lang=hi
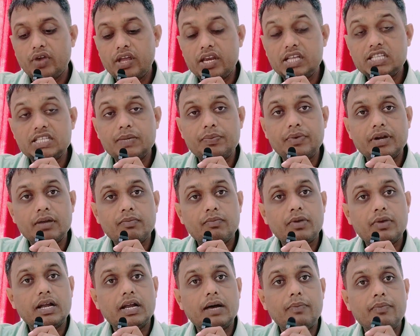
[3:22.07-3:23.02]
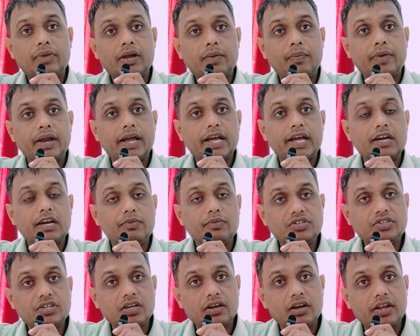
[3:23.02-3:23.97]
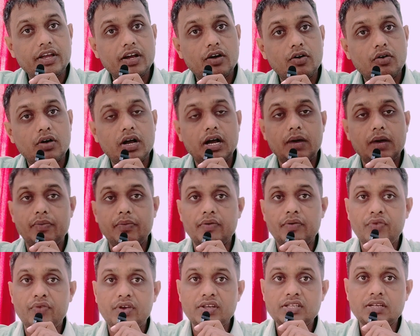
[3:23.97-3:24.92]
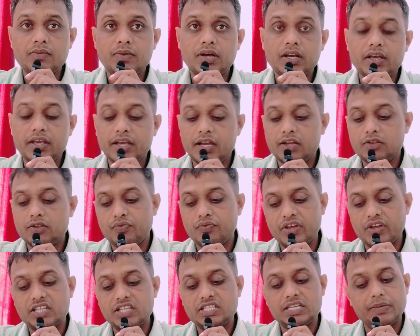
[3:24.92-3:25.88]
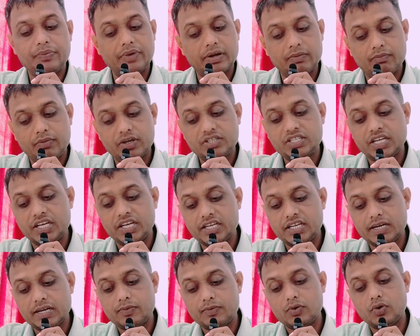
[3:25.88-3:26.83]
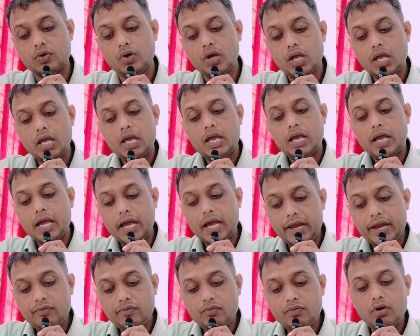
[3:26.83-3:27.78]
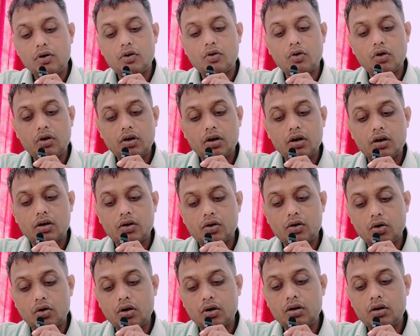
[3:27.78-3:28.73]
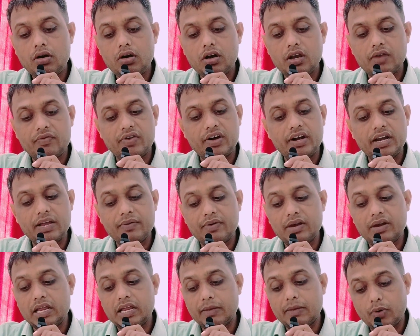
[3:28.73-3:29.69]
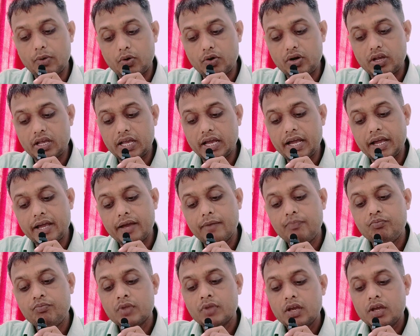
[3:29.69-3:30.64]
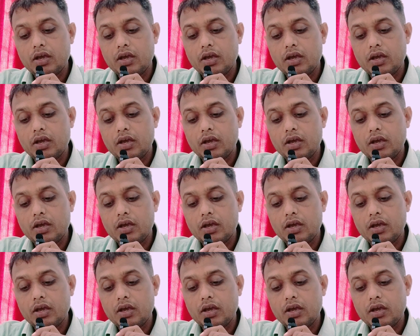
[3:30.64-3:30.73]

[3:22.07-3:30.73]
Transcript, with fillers: फी रिसिप्ट नंबर आपने अपना एडमिशन लिया होगा आपने फ़ी जमा किया है तो रिसिप्ट नंबर चाहिए आपको एनुअल रॉन नॉन रिफंडेबल अमाउंट क्या है